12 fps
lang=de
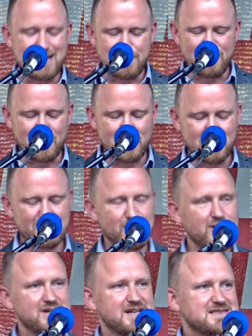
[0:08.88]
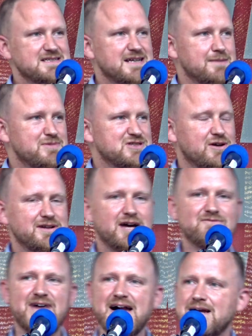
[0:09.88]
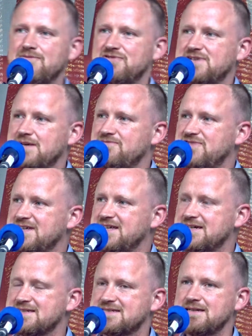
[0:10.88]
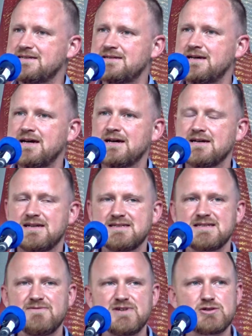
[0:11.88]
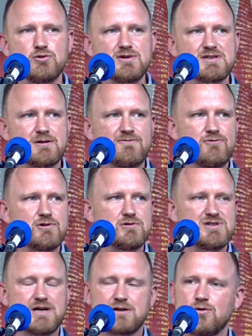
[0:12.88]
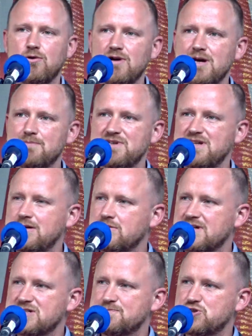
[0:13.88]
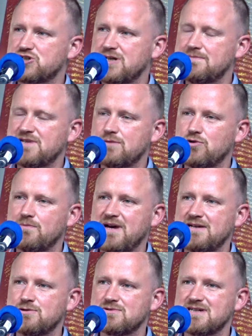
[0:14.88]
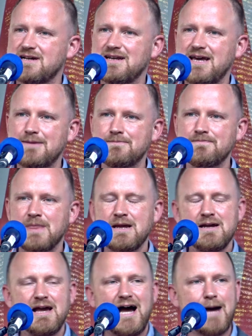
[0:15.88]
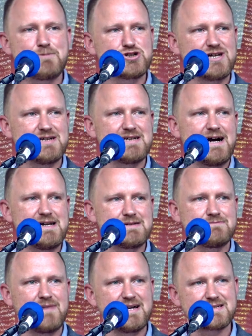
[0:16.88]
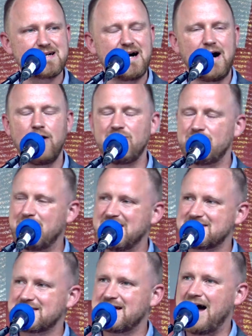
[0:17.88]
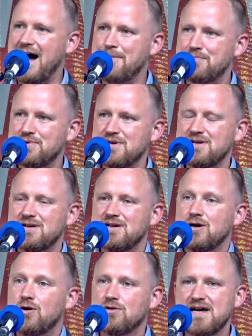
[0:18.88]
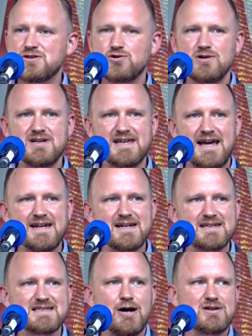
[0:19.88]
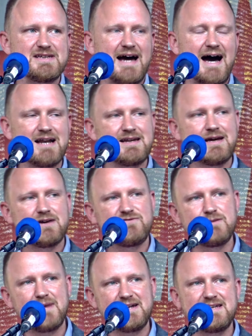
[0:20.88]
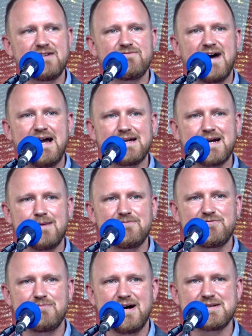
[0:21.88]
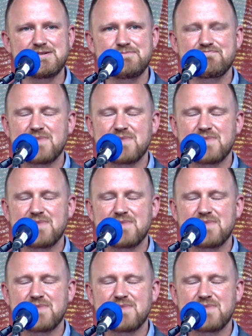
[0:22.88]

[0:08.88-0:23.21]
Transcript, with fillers: liebe Freundinnen und Freunde, das ist ein besonderer Wahlkampf, in dem wir hier sind. Dieser wird durchgeführt unter Corona-Bedingungen. Das bestimmt im Moment unser Leben. Abstand halten, Maske auf, Maske ab. Und natürlich ändert das auch die Art, wie man hier Wahlkampf macht.